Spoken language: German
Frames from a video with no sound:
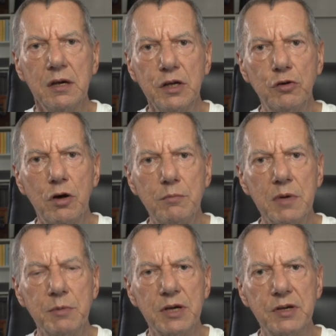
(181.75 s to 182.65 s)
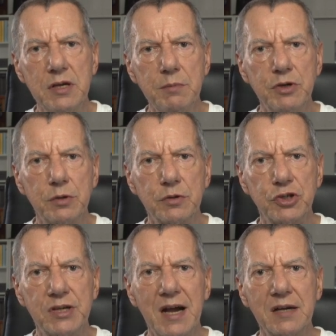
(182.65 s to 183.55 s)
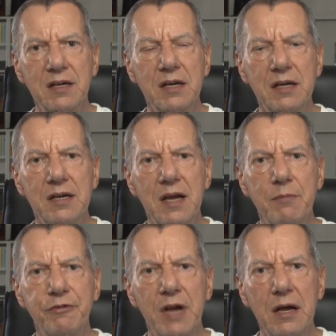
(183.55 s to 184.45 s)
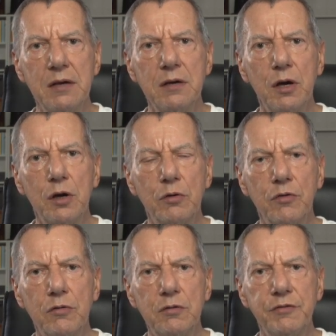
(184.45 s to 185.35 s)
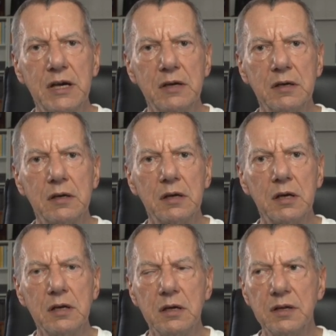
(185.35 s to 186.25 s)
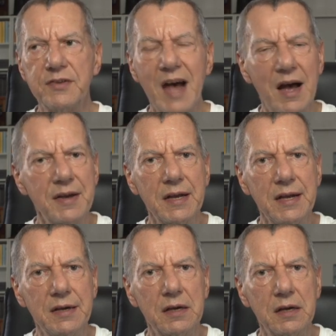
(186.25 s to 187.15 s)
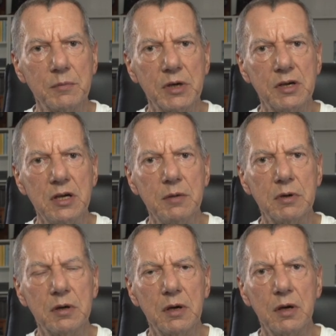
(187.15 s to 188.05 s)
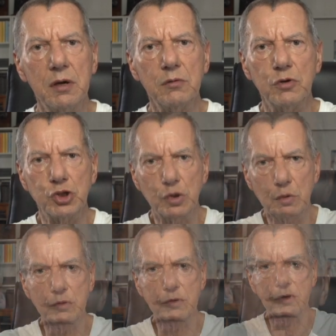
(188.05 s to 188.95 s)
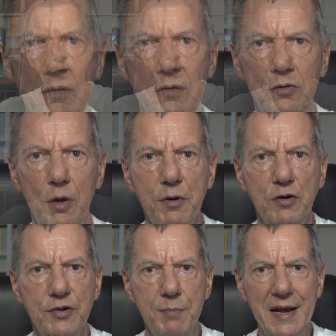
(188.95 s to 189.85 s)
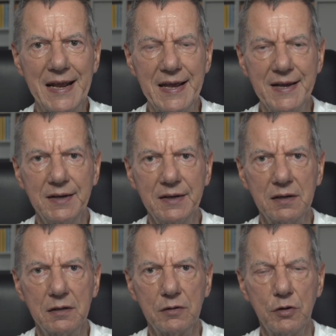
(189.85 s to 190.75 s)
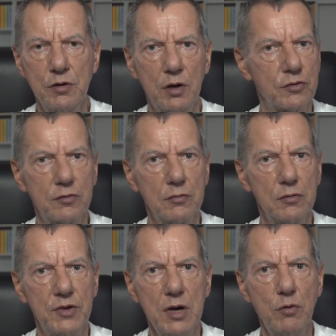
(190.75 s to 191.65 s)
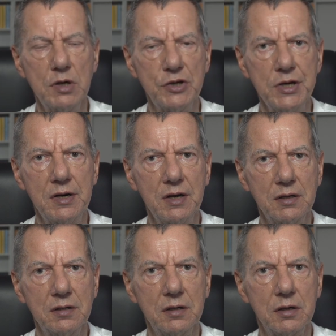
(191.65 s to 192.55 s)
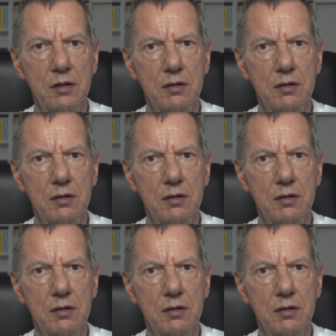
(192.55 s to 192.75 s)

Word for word: die kommen im Getriebe schon stark gedämpft an und so werden die Zahnräder im Getriebe geschont. Kupplungsbelege können aus sehr unterschiedlichen